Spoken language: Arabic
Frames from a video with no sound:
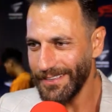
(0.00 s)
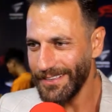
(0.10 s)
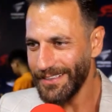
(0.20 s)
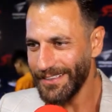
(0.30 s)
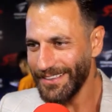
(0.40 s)
اللي
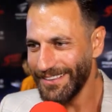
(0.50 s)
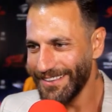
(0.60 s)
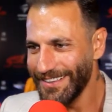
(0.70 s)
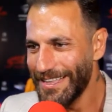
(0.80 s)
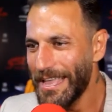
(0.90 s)
انت
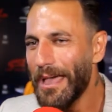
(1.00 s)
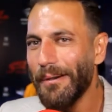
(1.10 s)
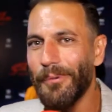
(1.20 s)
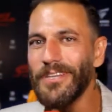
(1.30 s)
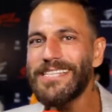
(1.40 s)

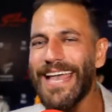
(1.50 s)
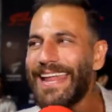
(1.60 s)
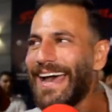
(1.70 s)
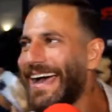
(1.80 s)
عشته بص انا